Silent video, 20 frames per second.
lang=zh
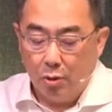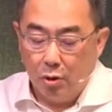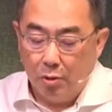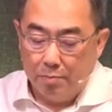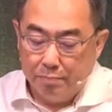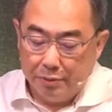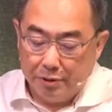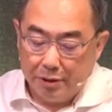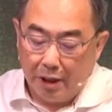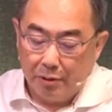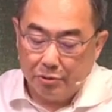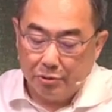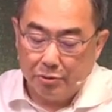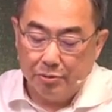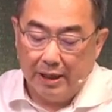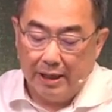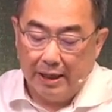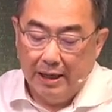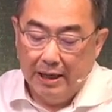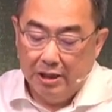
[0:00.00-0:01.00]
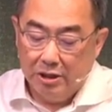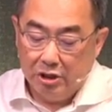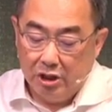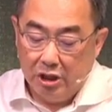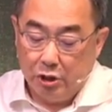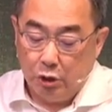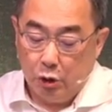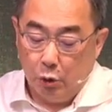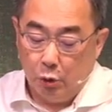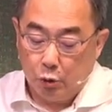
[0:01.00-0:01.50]
如果你到过葡萄树
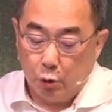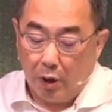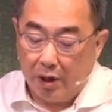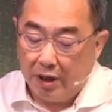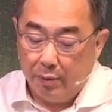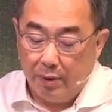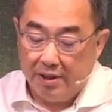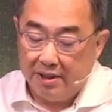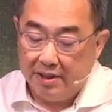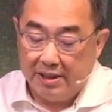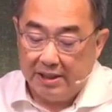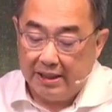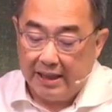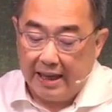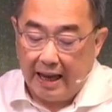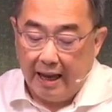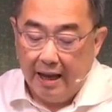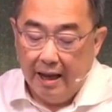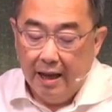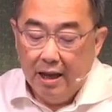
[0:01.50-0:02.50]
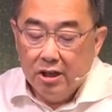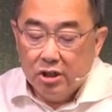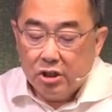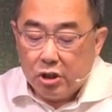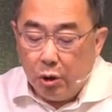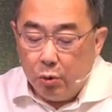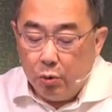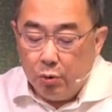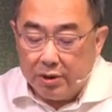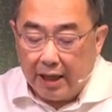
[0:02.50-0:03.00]
的那个酒庄，你会很惊
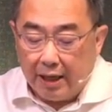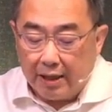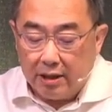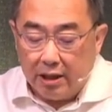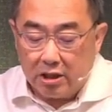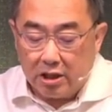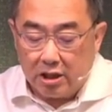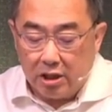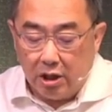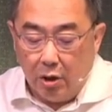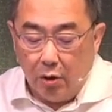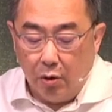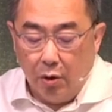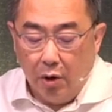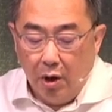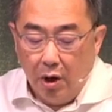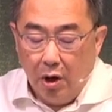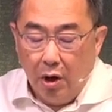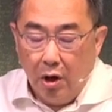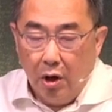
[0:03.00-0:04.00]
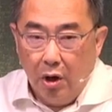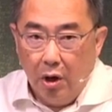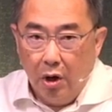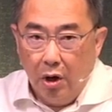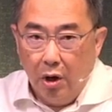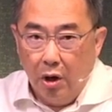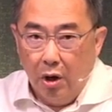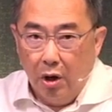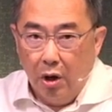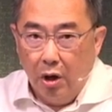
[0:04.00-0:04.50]
讶，收成的时候，